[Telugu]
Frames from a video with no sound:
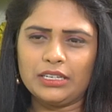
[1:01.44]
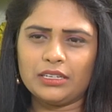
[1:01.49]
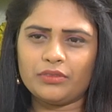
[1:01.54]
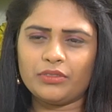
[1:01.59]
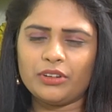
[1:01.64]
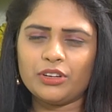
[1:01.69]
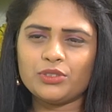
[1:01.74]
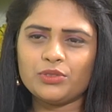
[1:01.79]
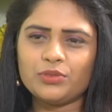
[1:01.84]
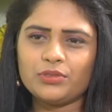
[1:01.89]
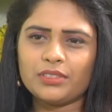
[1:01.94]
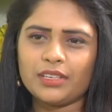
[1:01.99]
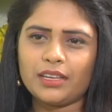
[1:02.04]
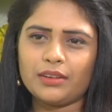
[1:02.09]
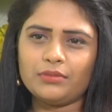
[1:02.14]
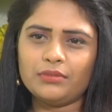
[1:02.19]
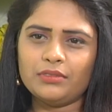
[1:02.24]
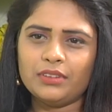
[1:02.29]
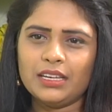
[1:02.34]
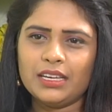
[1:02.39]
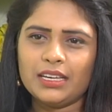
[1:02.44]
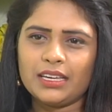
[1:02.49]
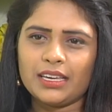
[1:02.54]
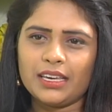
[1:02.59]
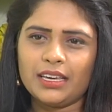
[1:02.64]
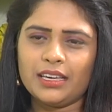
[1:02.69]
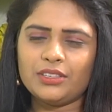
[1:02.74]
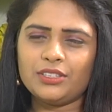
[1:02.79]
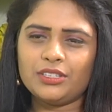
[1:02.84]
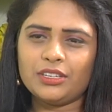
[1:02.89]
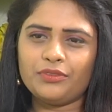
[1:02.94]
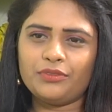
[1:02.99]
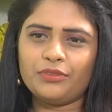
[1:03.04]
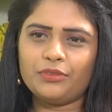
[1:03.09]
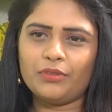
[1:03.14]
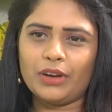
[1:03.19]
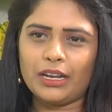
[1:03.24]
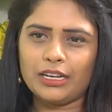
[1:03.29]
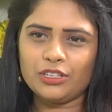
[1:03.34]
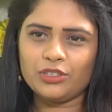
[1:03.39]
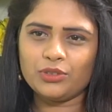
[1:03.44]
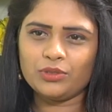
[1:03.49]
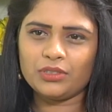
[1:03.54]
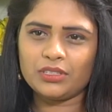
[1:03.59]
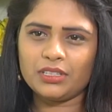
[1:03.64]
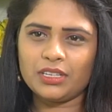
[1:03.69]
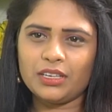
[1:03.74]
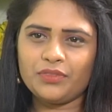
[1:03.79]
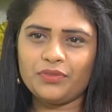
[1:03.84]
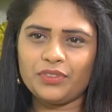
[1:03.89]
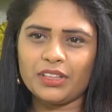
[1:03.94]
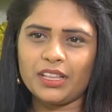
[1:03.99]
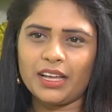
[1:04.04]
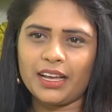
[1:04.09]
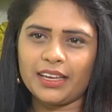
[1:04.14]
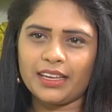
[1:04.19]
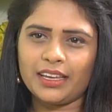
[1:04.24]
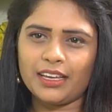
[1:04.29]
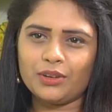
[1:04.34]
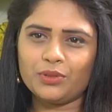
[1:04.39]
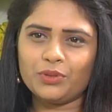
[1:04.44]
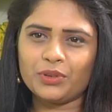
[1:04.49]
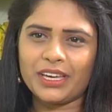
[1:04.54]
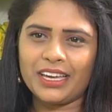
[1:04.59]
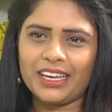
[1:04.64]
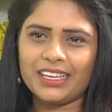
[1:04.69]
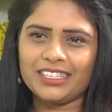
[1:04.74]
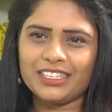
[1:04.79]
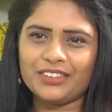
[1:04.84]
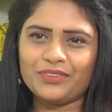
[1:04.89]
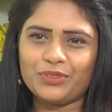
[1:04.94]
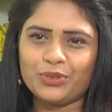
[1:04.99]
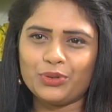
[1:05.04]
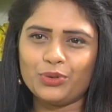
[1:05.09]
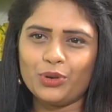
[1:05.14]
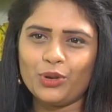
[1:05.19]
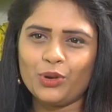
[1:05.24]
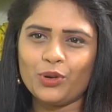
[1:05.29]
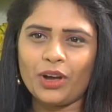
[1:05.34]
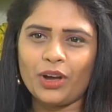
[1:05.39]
ఇంటర్వ్యూలో చూశాను కేజీఎఫ్ వన్ చూసి ఫిదా అయ్యాను కేజీఎఫ్ టూలో